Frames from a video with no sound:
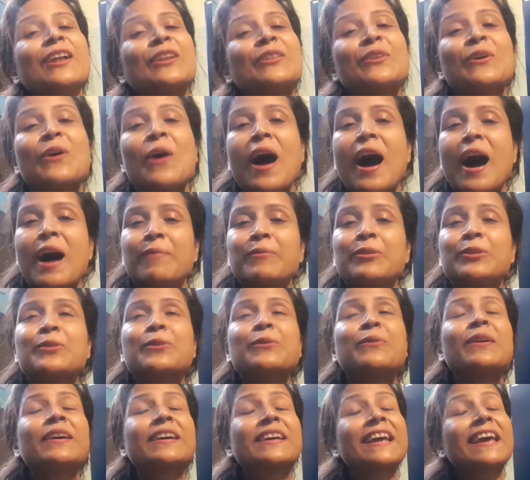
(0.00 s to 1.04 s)
তো আমি
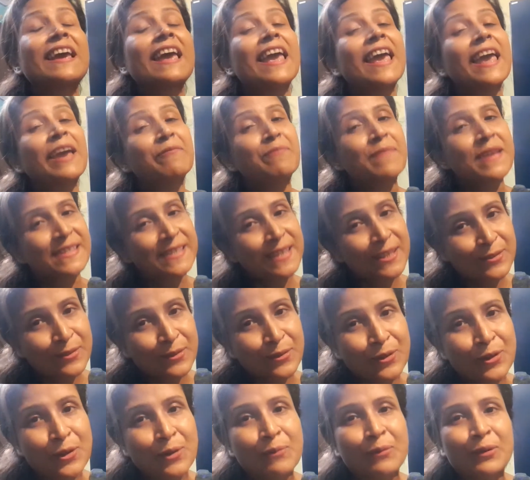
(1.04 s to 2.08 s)
তোমাকে মেসেজ
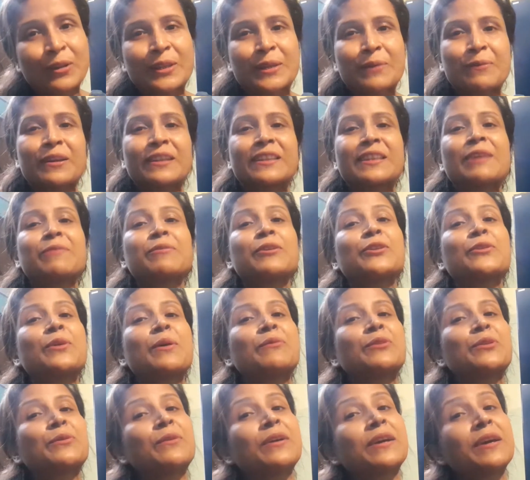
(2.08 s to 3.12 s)
করেও বলতে পারতাম কিন্তু
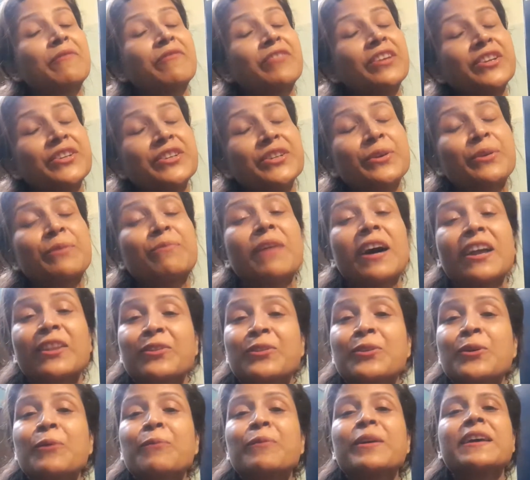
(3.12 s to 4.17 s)
আমি তোমাকে ভিডিওর
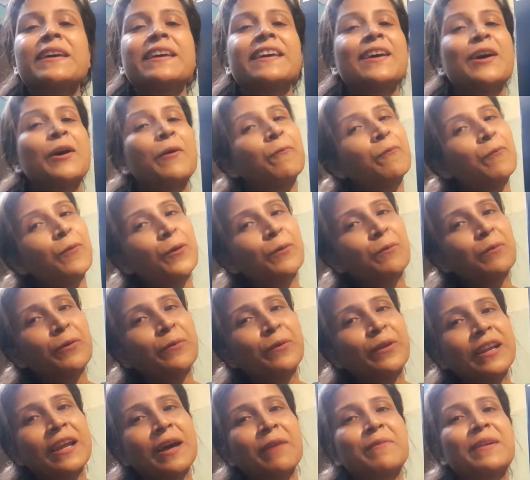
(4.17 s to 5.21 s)
মাধ্যমে বলবো
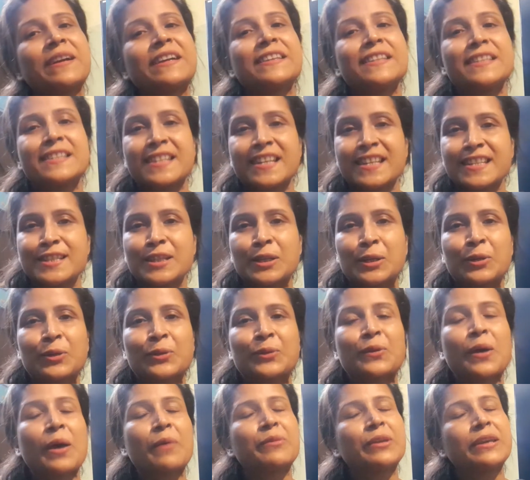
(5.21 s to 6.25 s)
বলে আমার ইচ্ছে ছিল
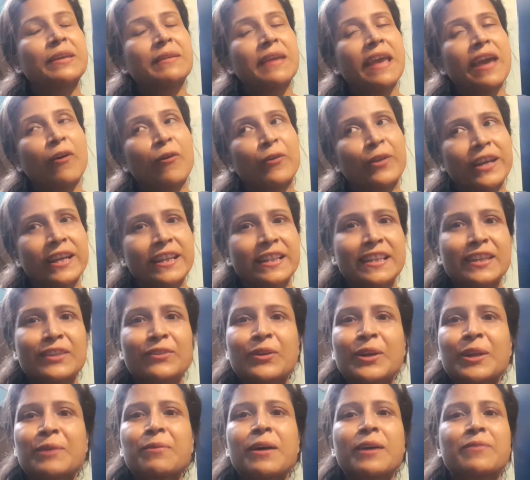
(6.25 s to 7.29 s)
তো আমি অনেক দিন
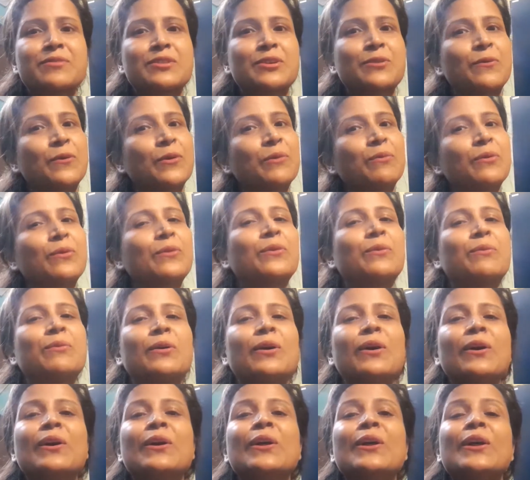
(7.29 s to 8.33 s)
ধরেই ভাবছি করব করব
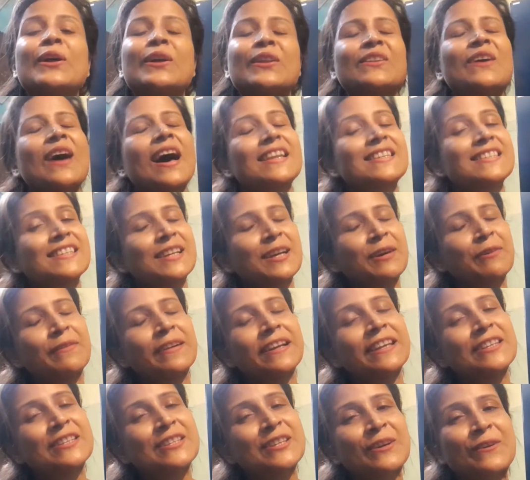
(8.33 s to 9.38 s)
তো আজকে
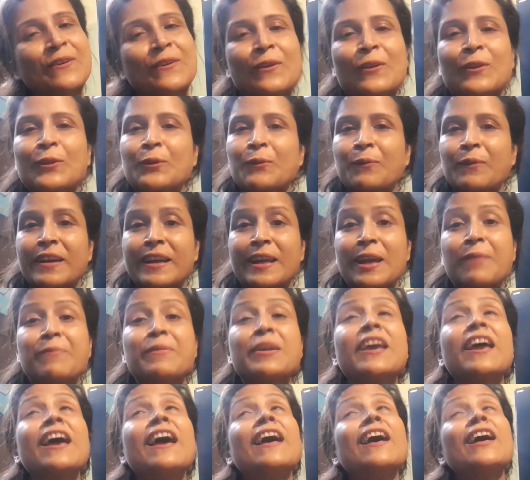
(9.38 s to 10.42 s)
আমার ইচ্ছে করলো তোমাকে
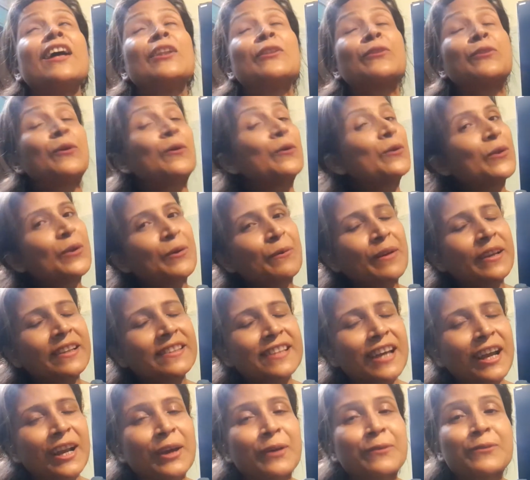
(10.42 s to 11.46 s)
আমি ধন্যবাদ
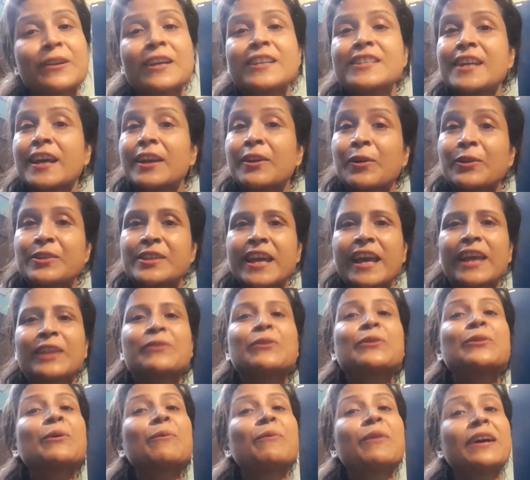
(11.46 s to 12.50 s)
জানাও না যেন
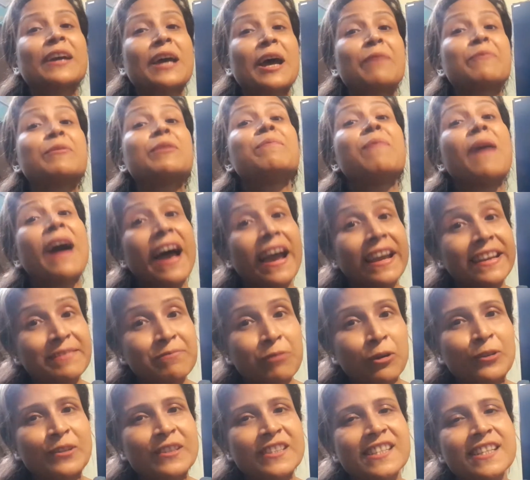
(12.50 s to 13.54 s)
যেহেতু তোমাকে আমি ভাই
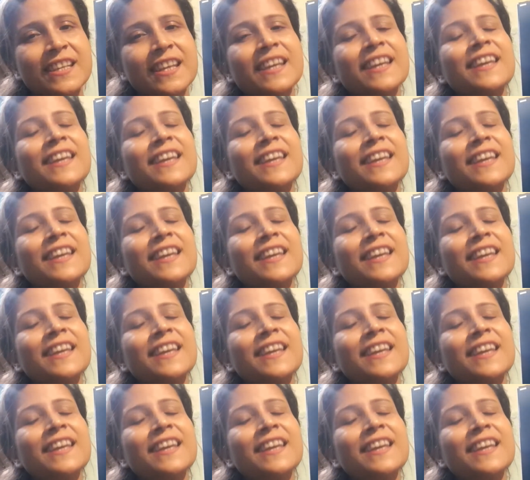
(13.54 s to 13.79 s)
বলছি